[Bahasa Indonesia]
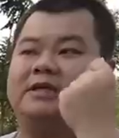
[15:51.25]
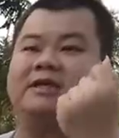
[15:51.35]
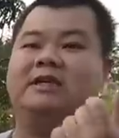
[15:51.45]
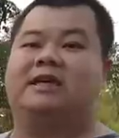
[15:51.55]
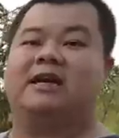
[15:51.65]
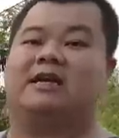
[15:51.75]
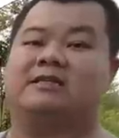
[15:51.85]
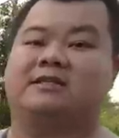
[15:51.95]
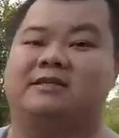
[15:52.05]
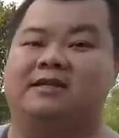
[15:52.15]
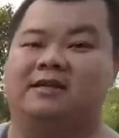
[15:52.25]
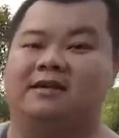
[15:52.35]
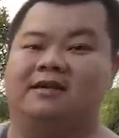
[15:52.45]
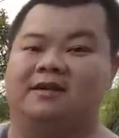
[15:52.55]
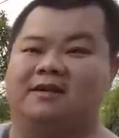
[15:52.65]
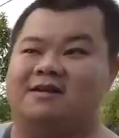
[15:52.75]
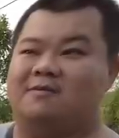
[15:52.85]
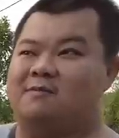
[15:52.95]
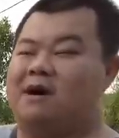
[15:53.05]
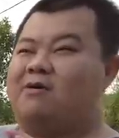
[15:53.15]
saya jadi keras
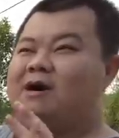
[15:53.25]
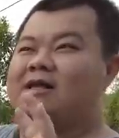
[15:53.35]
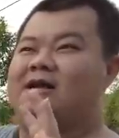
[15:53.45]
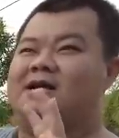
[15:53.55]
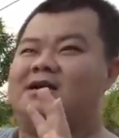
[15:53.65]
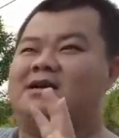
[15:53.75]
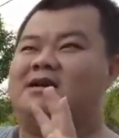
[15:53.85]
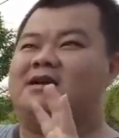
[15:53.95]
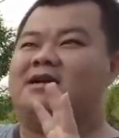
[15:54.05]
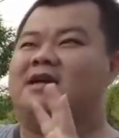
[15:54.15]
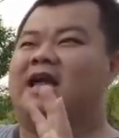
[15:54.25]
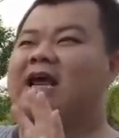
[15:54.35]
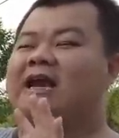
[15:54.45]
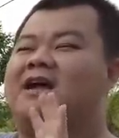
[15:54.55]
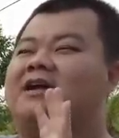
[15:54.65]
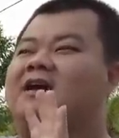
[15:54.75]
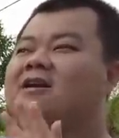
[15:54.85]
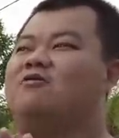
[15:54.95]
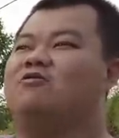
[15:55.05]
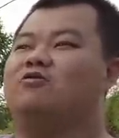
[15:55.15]
bawanya enak
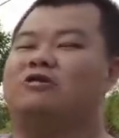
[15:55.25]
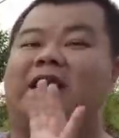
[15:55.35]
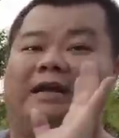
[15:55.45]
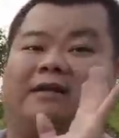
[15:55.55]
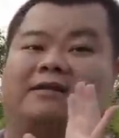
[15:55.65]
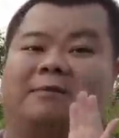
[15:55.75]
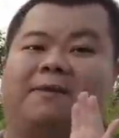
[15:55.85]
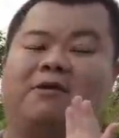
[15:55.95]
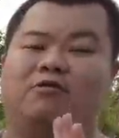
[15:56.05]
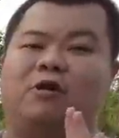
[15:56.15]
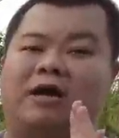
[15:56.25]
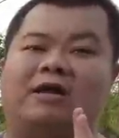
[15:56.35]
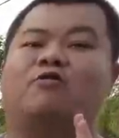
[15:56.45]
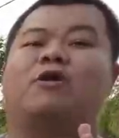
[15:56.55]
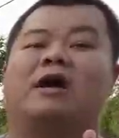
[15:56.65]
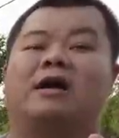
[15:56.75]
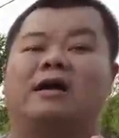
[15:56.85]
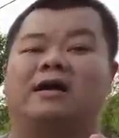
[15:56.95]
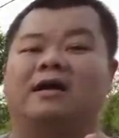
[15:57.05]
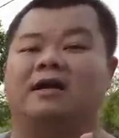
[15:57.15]
kalau untuk trek tapi kalau untuk harian kurang
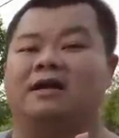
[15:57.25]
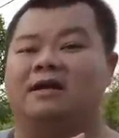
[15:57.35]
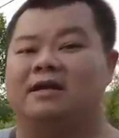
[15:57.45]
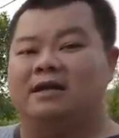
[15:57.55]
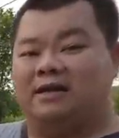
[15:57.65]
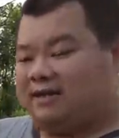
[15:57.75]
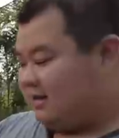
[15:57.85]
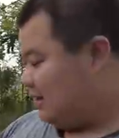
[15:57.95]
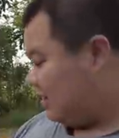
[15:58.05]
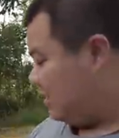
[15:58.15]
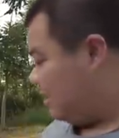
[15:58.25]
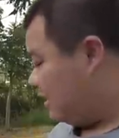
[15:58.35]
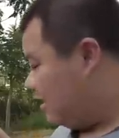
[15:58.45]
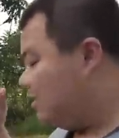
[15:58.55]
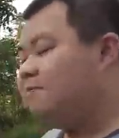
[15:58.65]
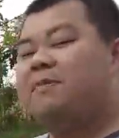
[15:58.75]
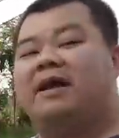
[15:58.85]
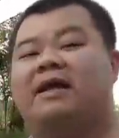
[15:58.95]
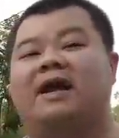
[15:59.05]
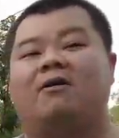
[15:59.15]
apa yang kena macet nanjakan
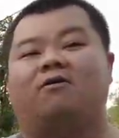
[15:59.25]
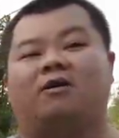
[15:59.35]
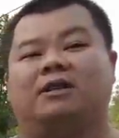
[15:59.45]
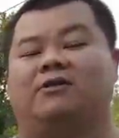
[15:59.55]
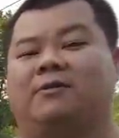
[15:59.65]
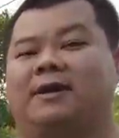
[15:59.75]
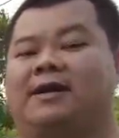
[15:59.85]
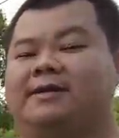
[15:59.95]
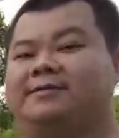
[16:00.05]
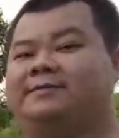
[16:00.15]
pengkau kata orang Medan